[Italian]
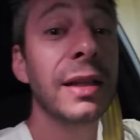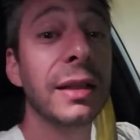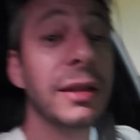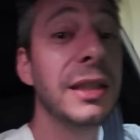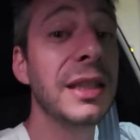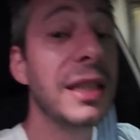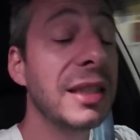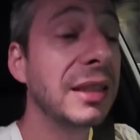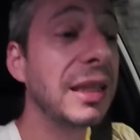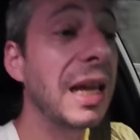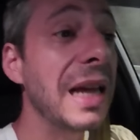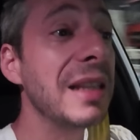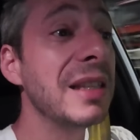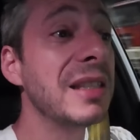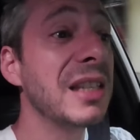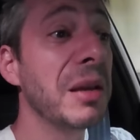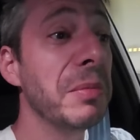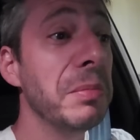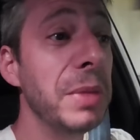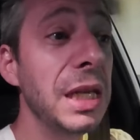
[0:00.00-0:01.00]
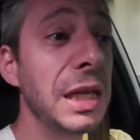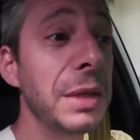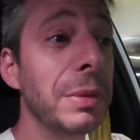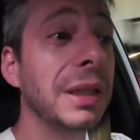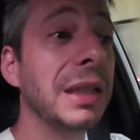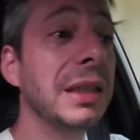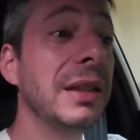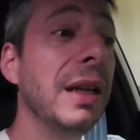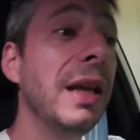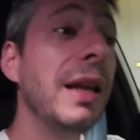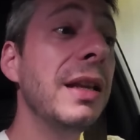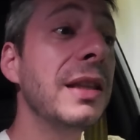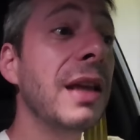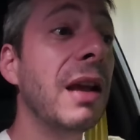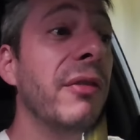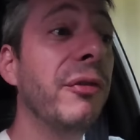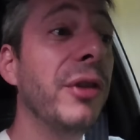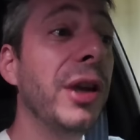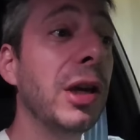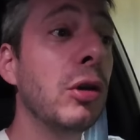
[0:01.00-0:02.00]
distanza minima da tenere
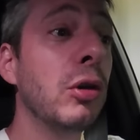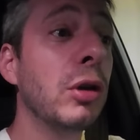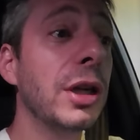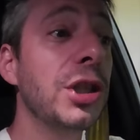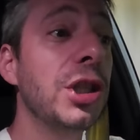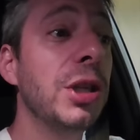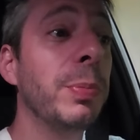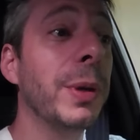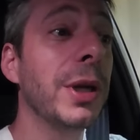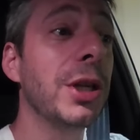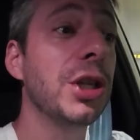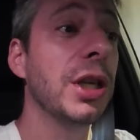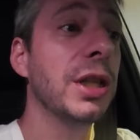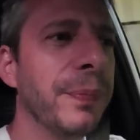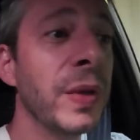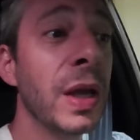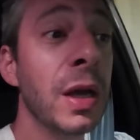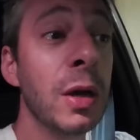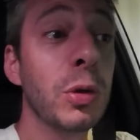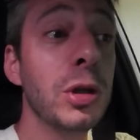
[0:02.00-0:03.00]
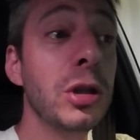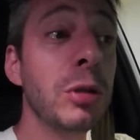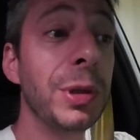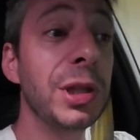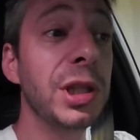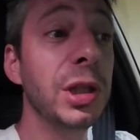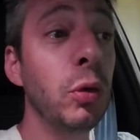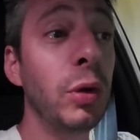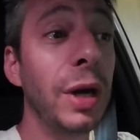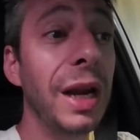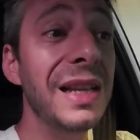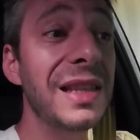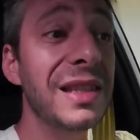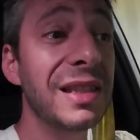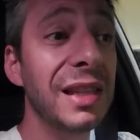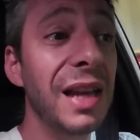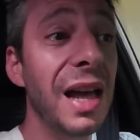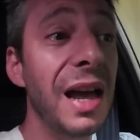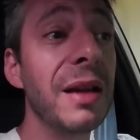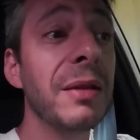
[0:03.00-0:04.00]
dal veicolo che ci precede. Questo per
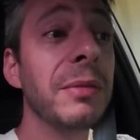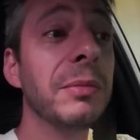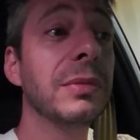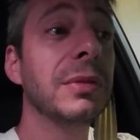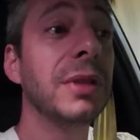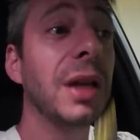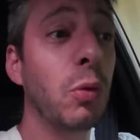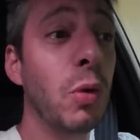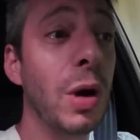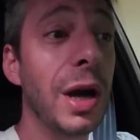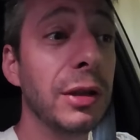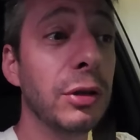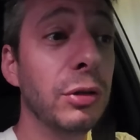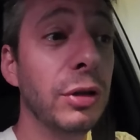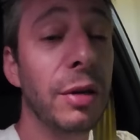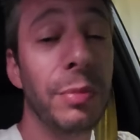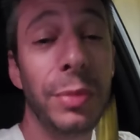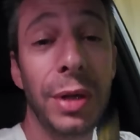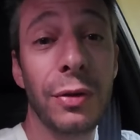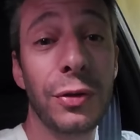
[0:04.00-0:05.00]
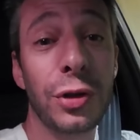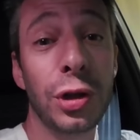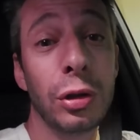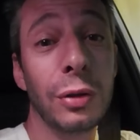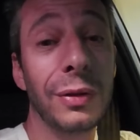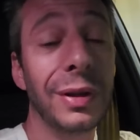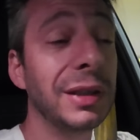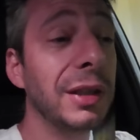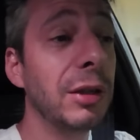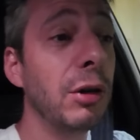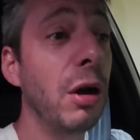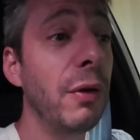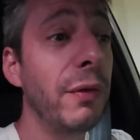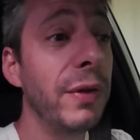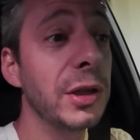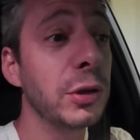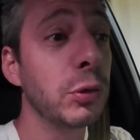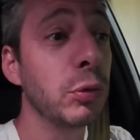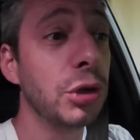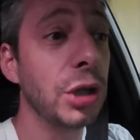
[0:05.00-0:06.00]
sicurezza, da quando nel 1999 è
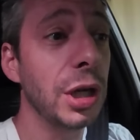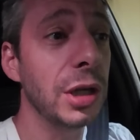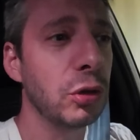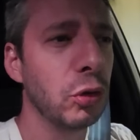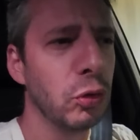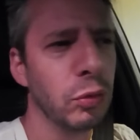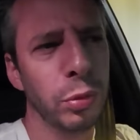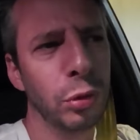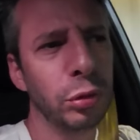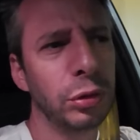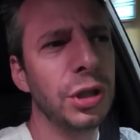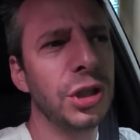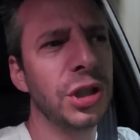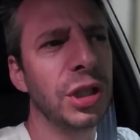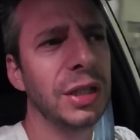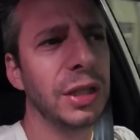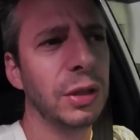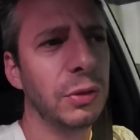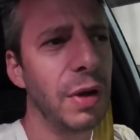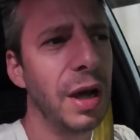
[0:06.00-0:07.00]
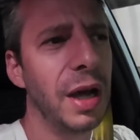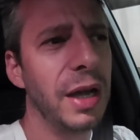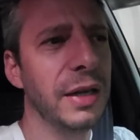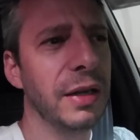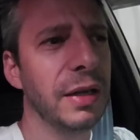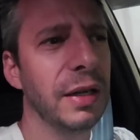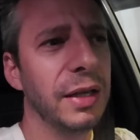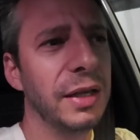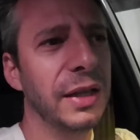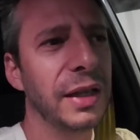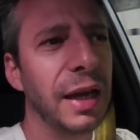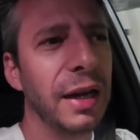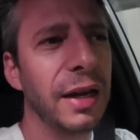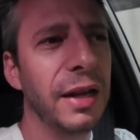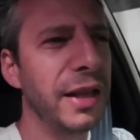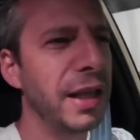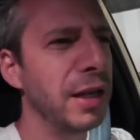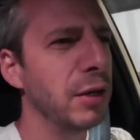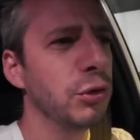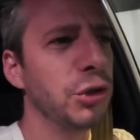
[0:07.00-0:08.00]
successo un brutto incidente qua in, in
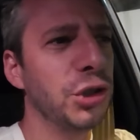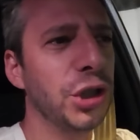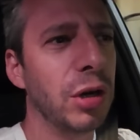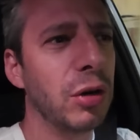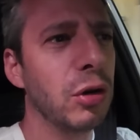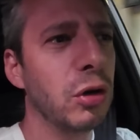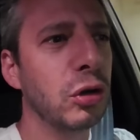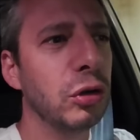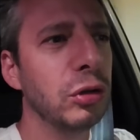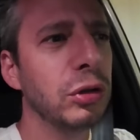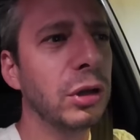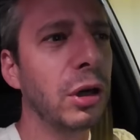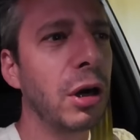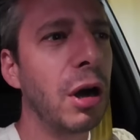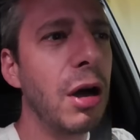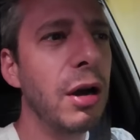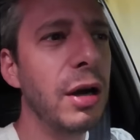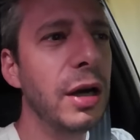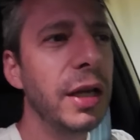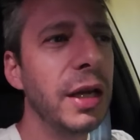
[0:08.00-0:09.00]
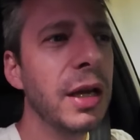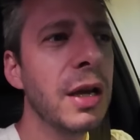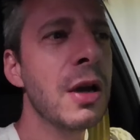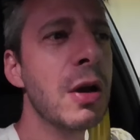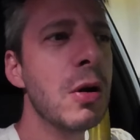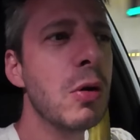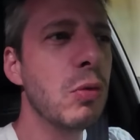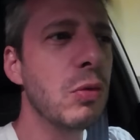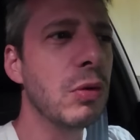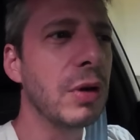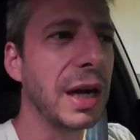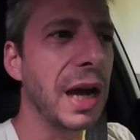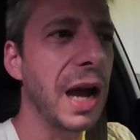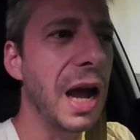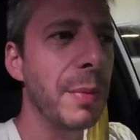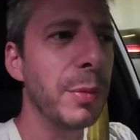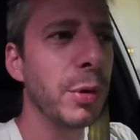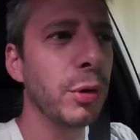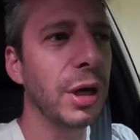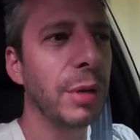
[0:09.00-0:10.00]
galleria, non c'erano controlli, un
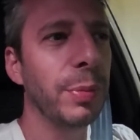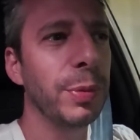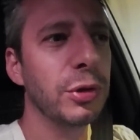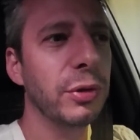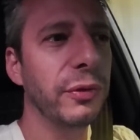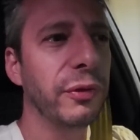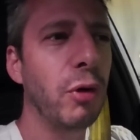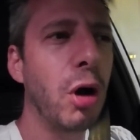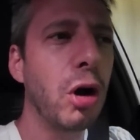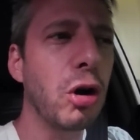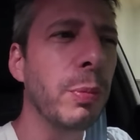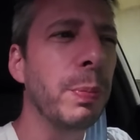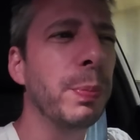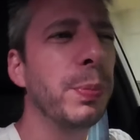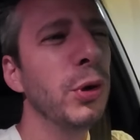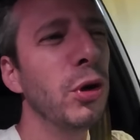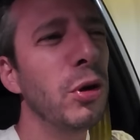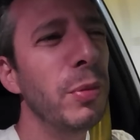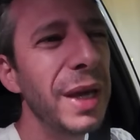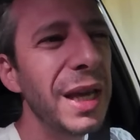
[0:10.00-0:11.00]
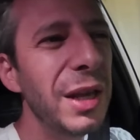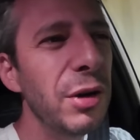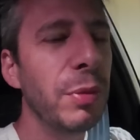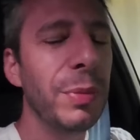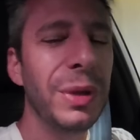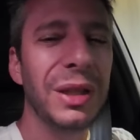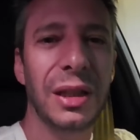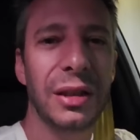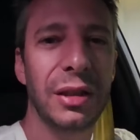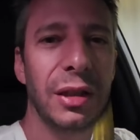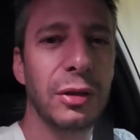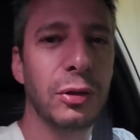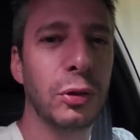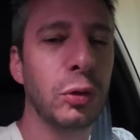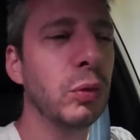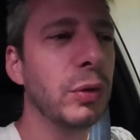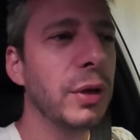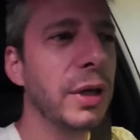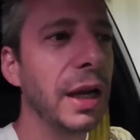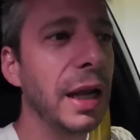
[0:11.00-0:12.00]
camion ha preso fuoco più o meno a metà del
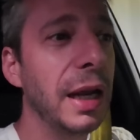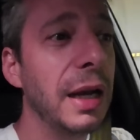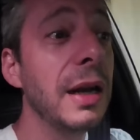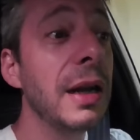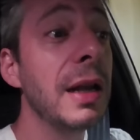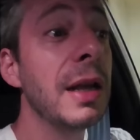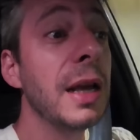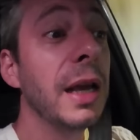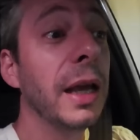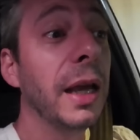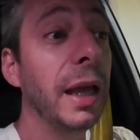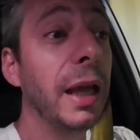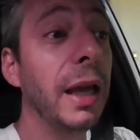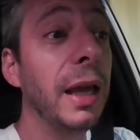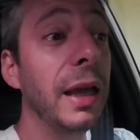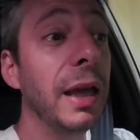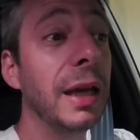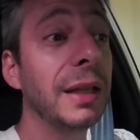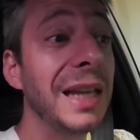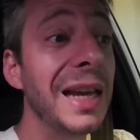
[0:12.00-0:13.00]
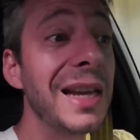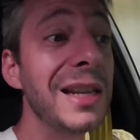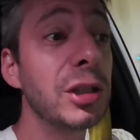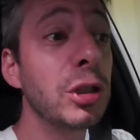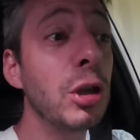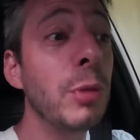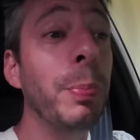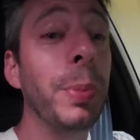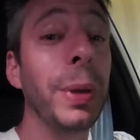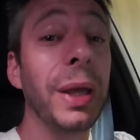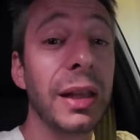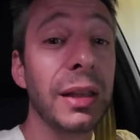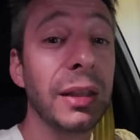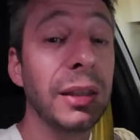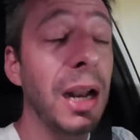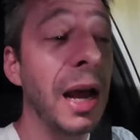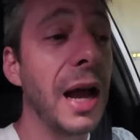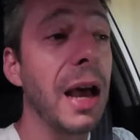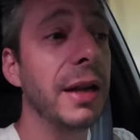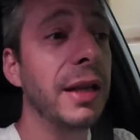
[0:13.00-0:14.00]
tunnel e adesso per
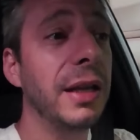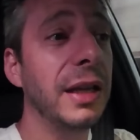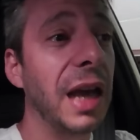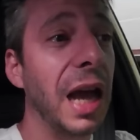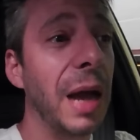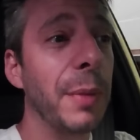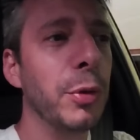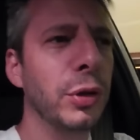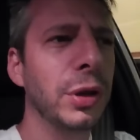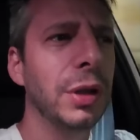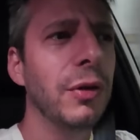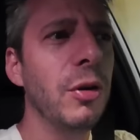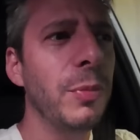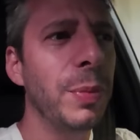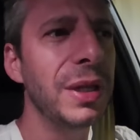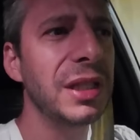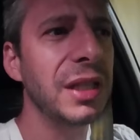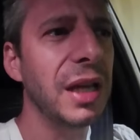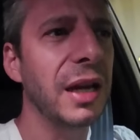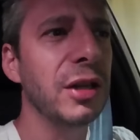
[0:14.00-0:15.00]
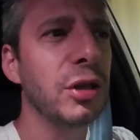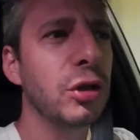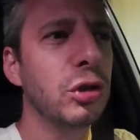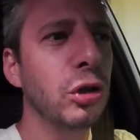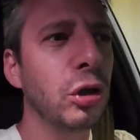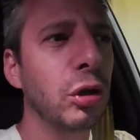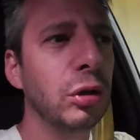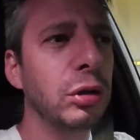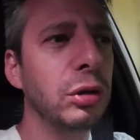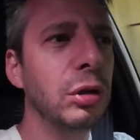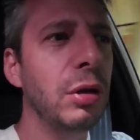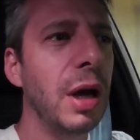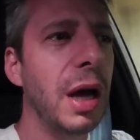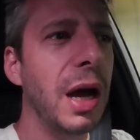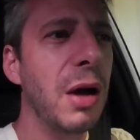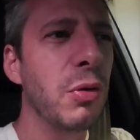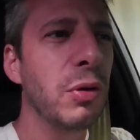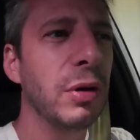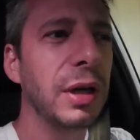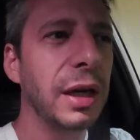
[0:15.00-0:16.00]
entrare i camion devono passare sotto a
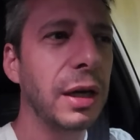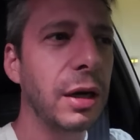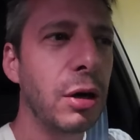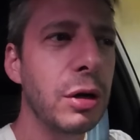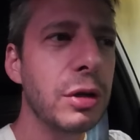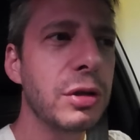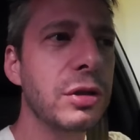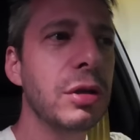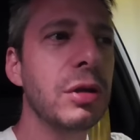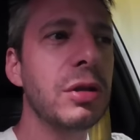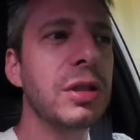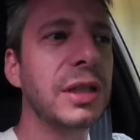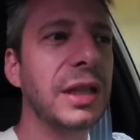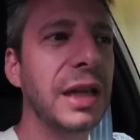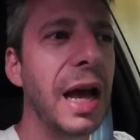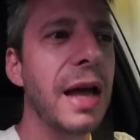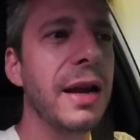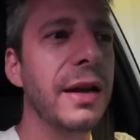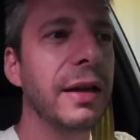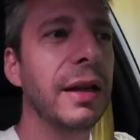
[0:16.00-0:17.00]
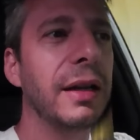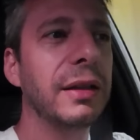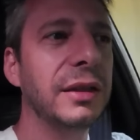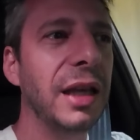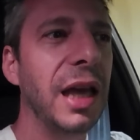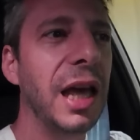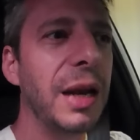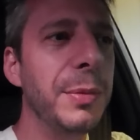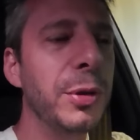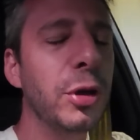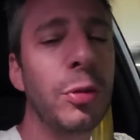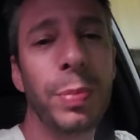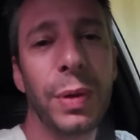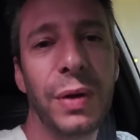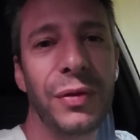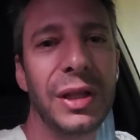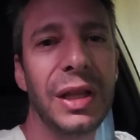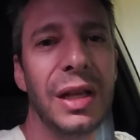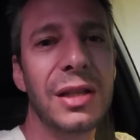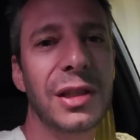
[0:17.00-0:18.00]
un grosso scanner termico per
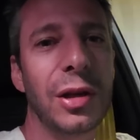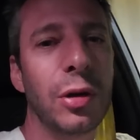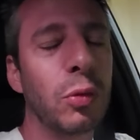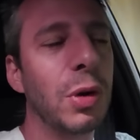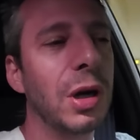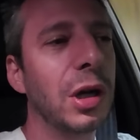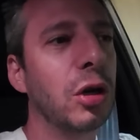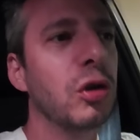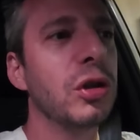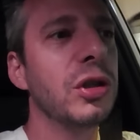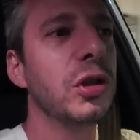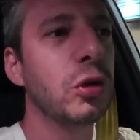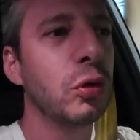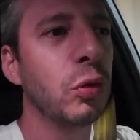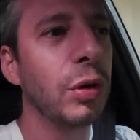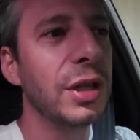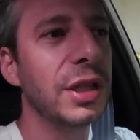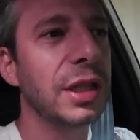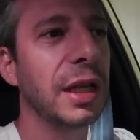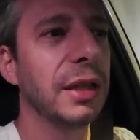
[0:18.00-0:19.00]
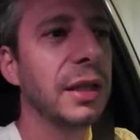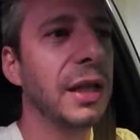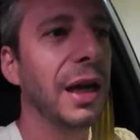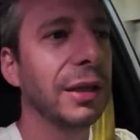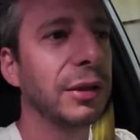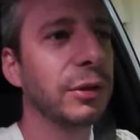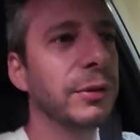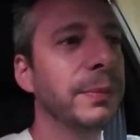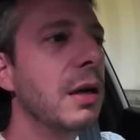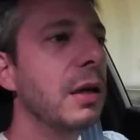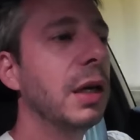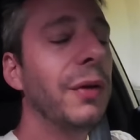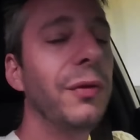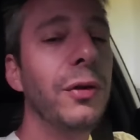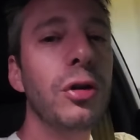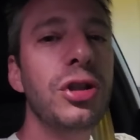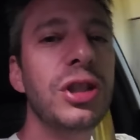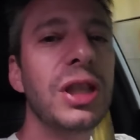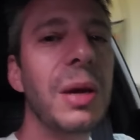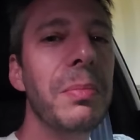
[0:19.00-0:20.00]
vedere se hanno qualcosa di surriscaldato. La
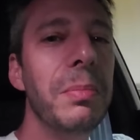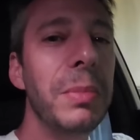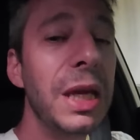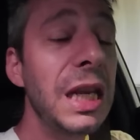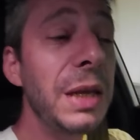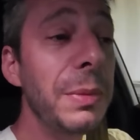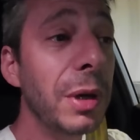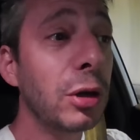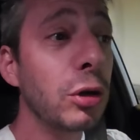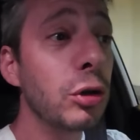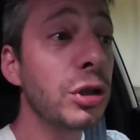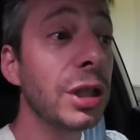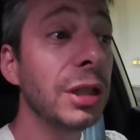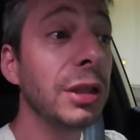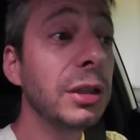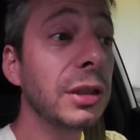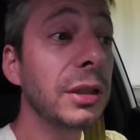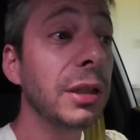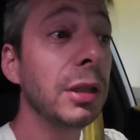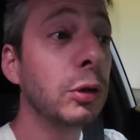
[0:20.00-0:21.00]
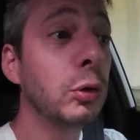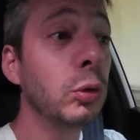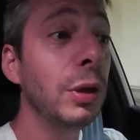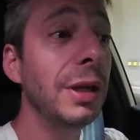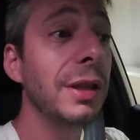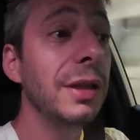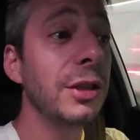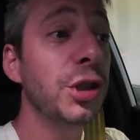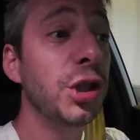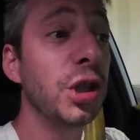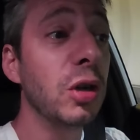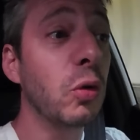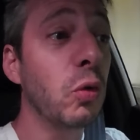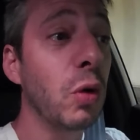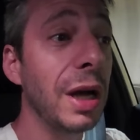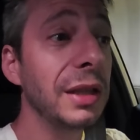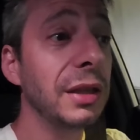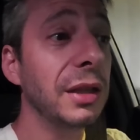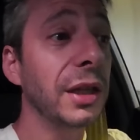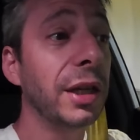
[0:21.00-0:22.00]
velocità minima consentita nel tunnel è di
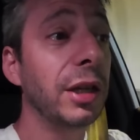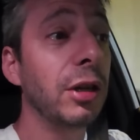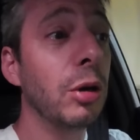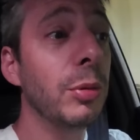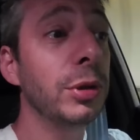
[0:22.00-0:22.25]
50 km